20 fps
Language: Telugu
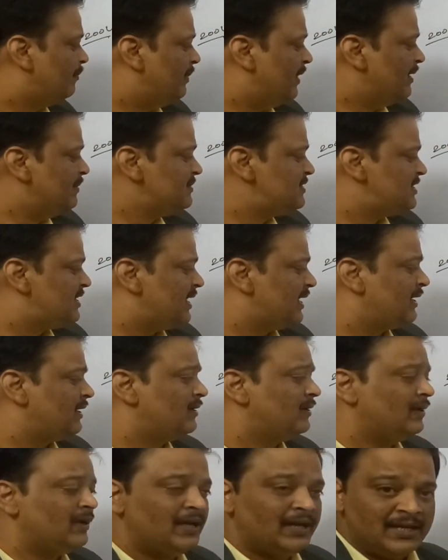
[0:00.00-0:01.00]
బిమ్స్టెక్
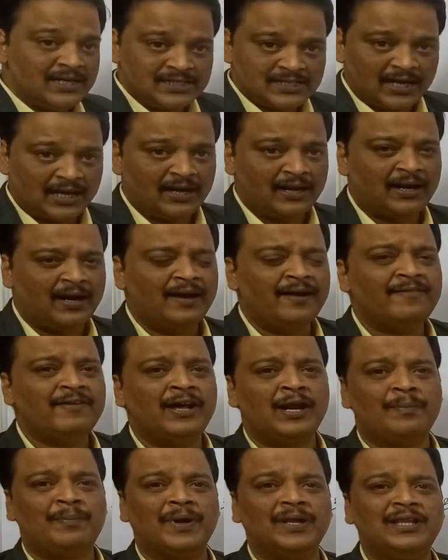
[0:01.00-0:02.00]
ఈసారి రెండు
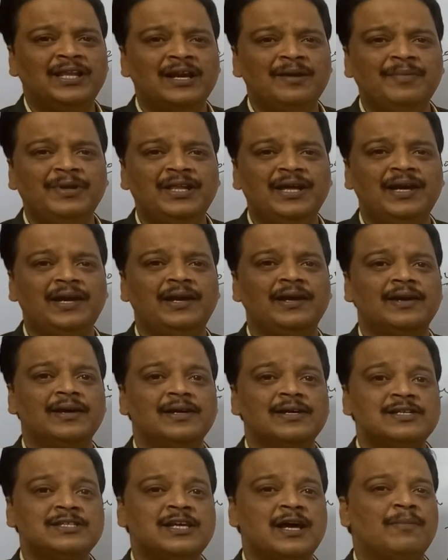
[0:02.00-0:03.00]
వేల పద్దెనిమిది
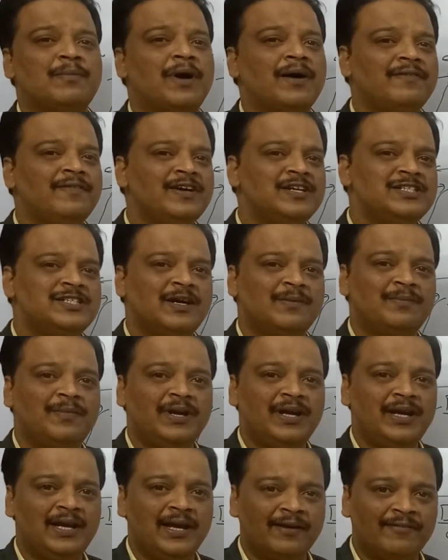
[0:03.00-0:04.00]

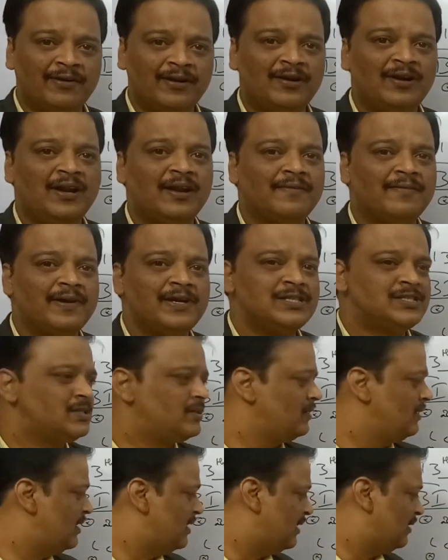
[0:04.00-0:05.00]
సమావేశాన్ని ఎవరు
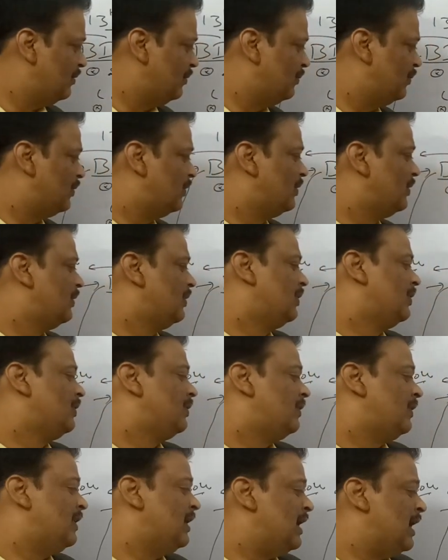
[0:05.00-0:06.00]
నిర్వహిస్తున్నారు
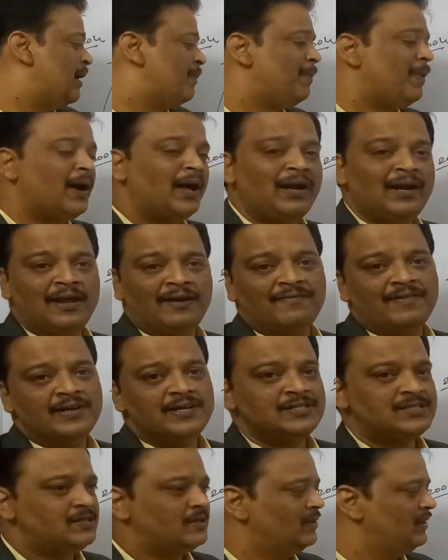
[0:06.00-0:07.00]
నేపాల్
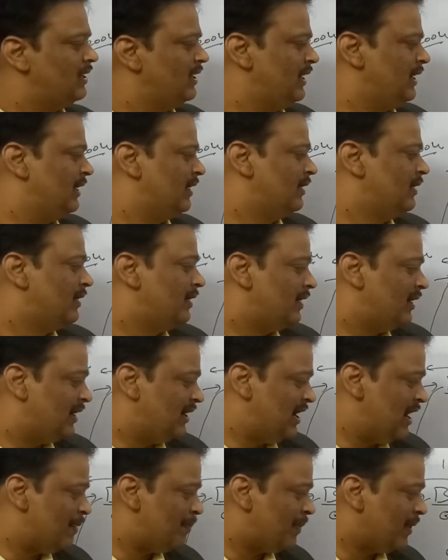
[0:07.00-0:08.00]
నిర్వహిస్తుంది
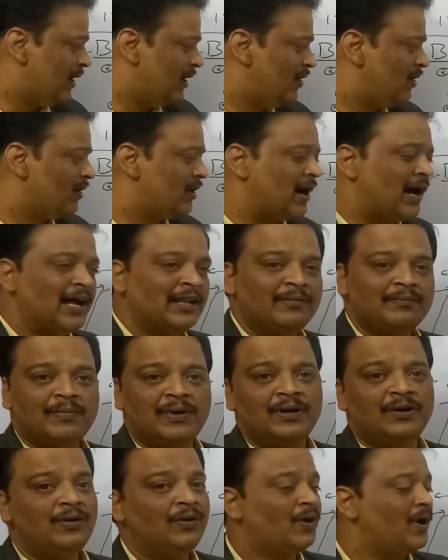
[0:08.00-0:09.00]
నేపాల్లో
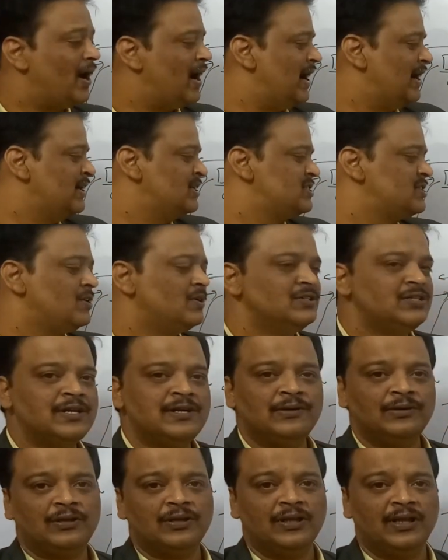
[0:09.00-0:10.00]
కాత్మండులో ఆగస్టులో
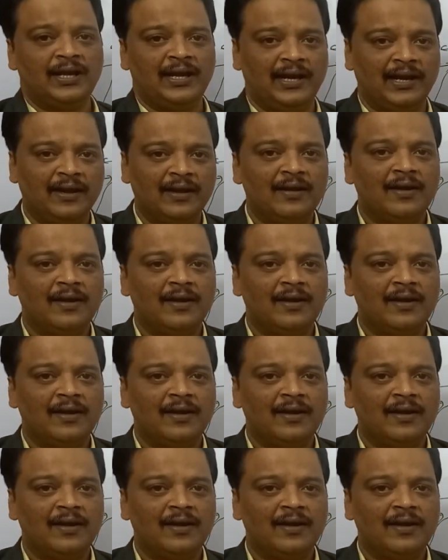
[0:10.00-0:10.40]
జరుగుతుంది